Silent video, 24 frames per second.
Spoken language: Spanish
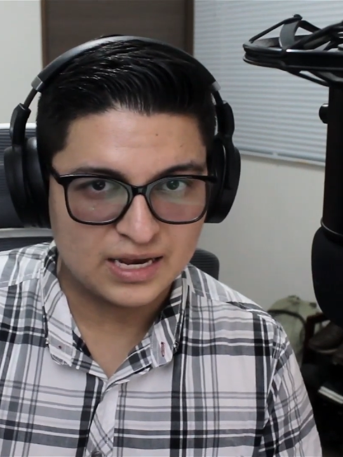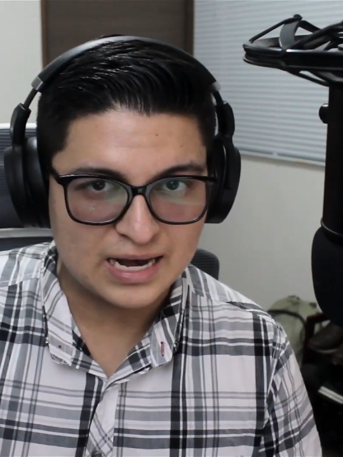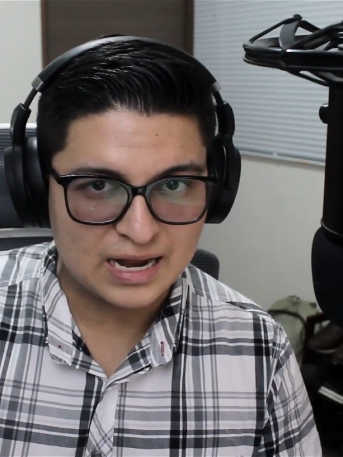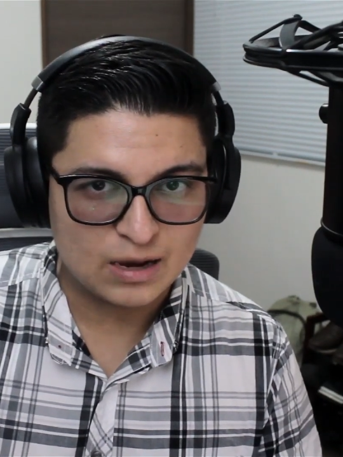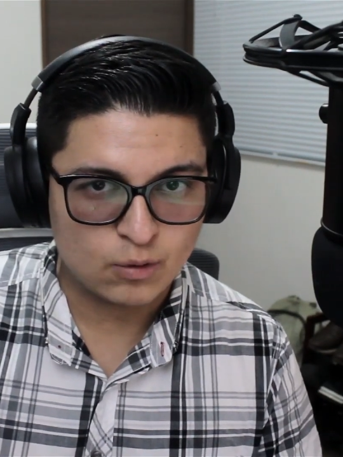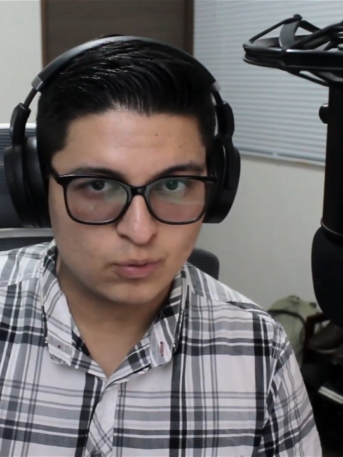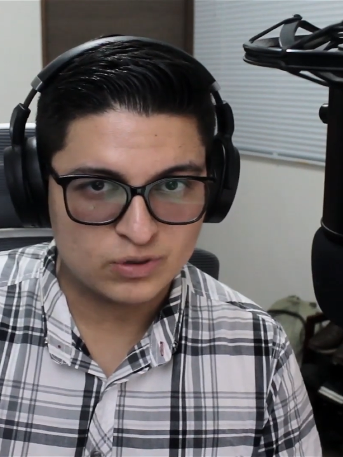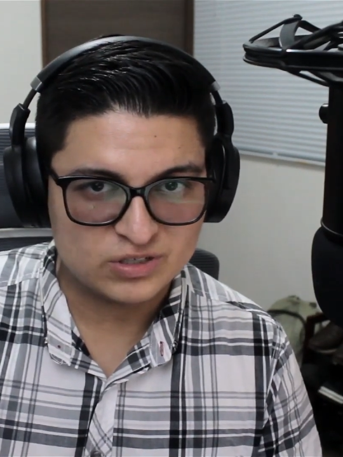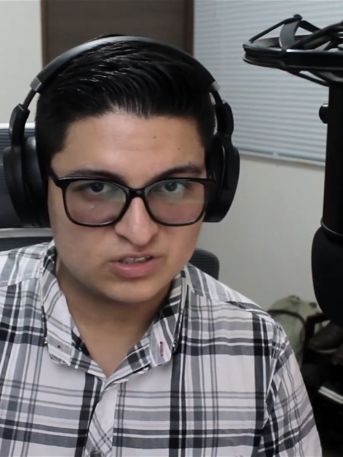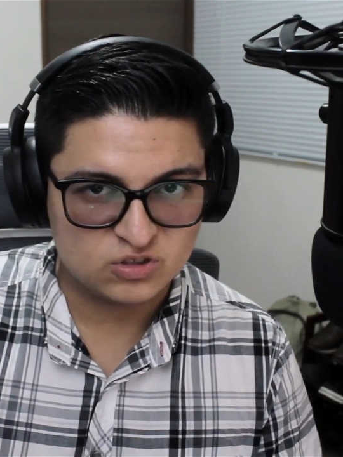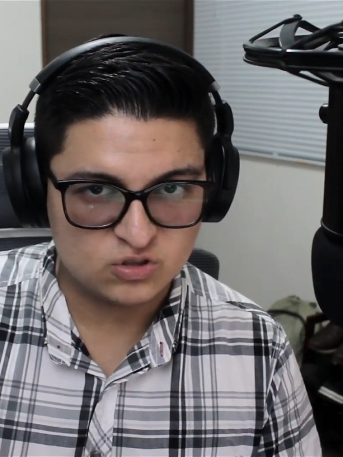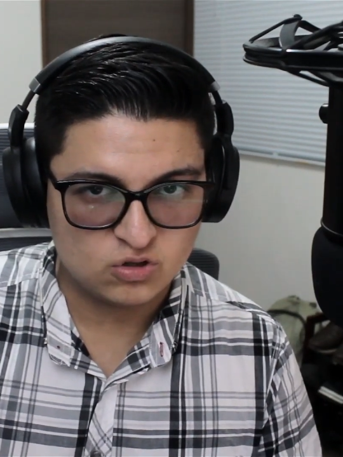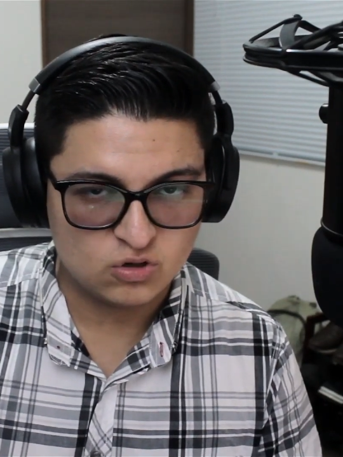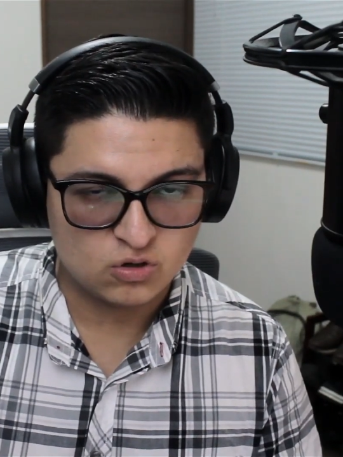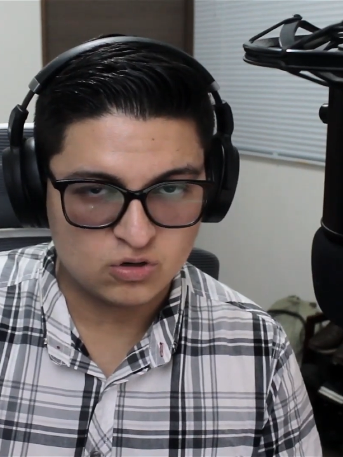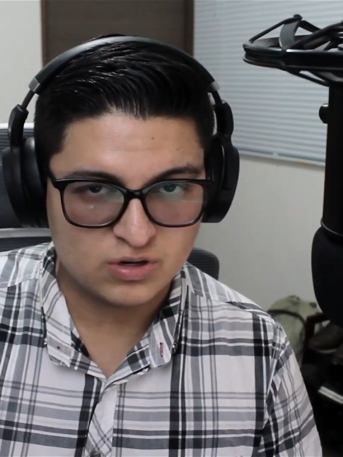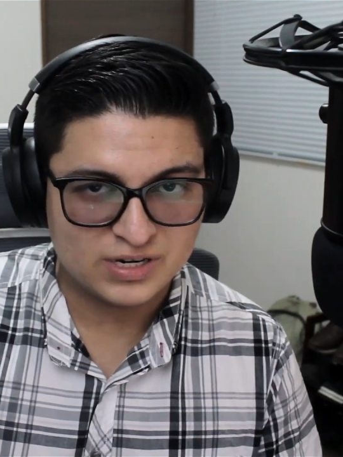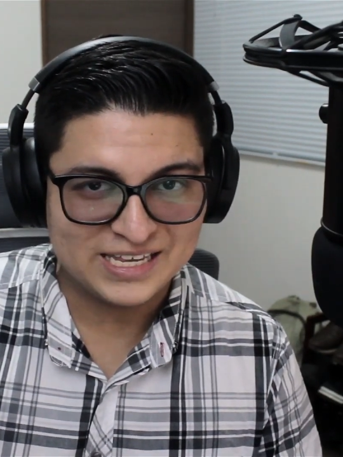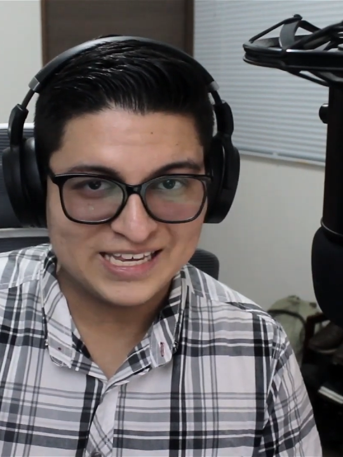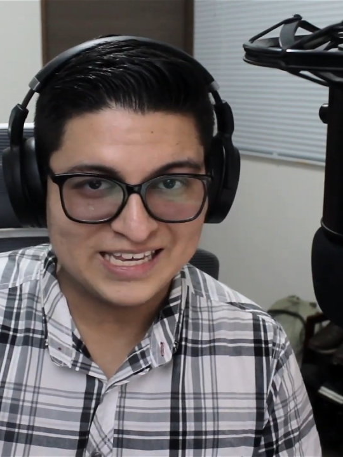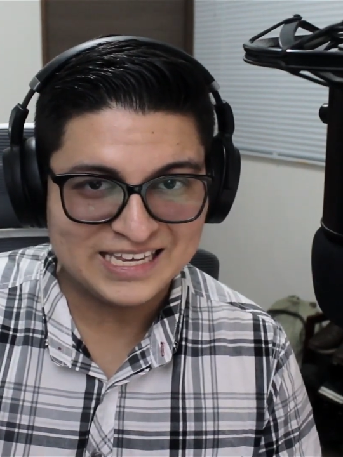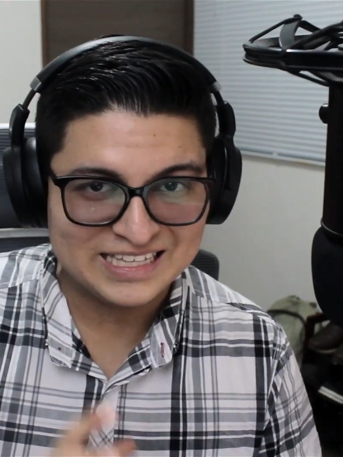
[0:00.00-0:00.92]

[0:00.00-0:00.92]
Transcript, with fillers: en la cuestión